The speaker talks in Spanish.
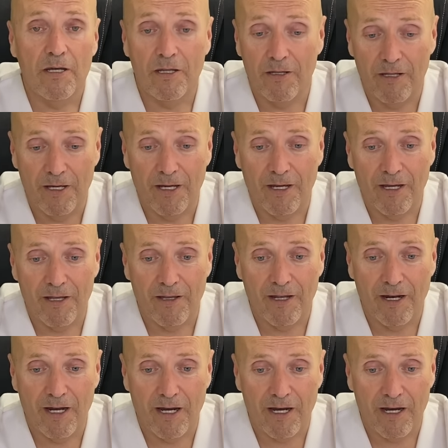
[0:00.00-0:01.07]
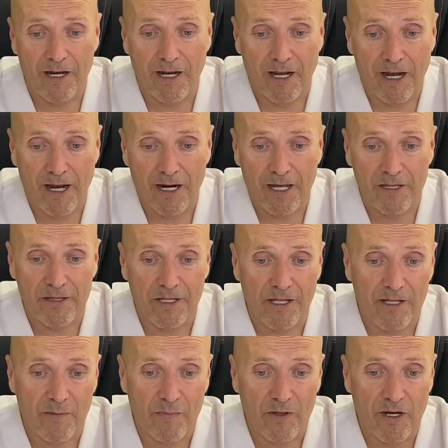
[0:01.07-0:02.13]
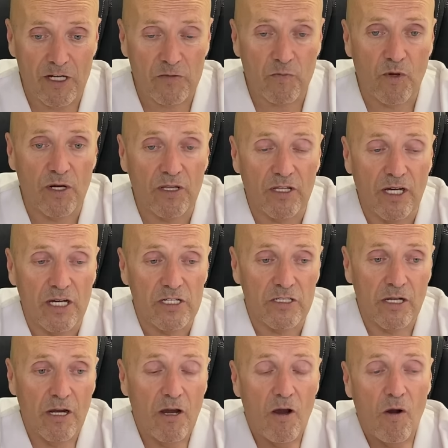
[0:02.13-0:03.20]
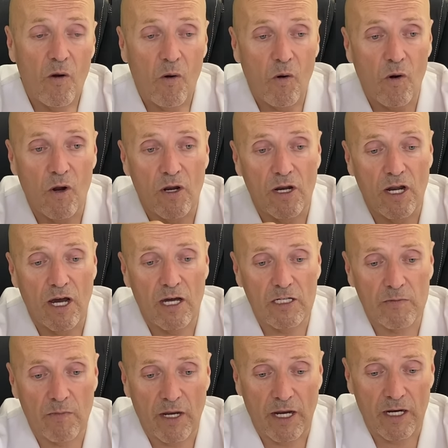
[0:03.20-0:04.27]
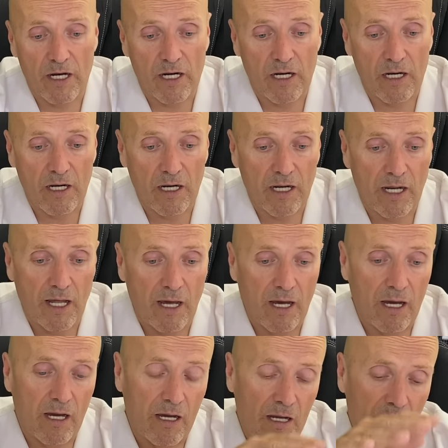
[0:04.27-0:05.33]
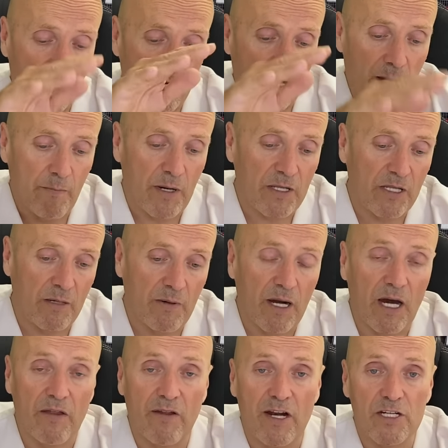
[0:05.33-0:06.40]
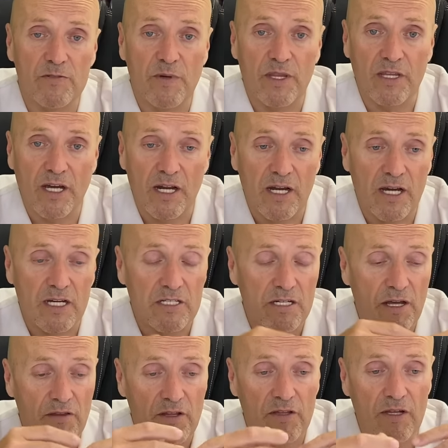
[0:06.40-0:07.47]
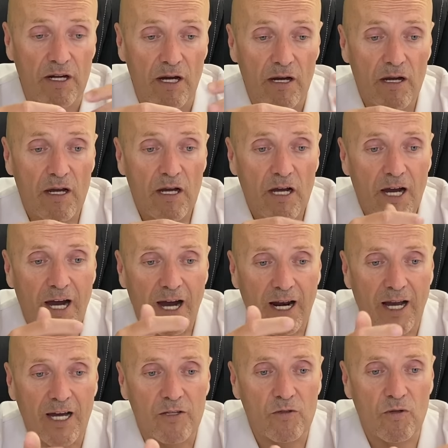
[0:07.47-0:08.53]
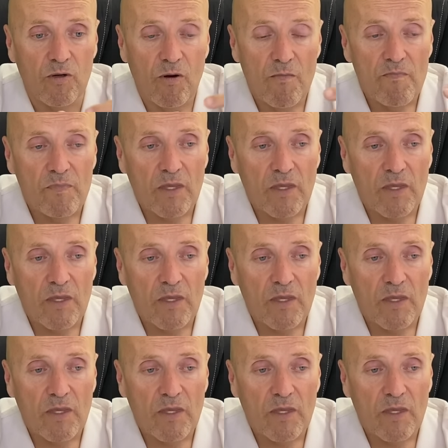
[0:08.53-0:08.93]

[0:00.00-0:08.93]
de, la, a la entrada de las puertas o en, las, en la, la parte baja de las ventanas, etc., al gato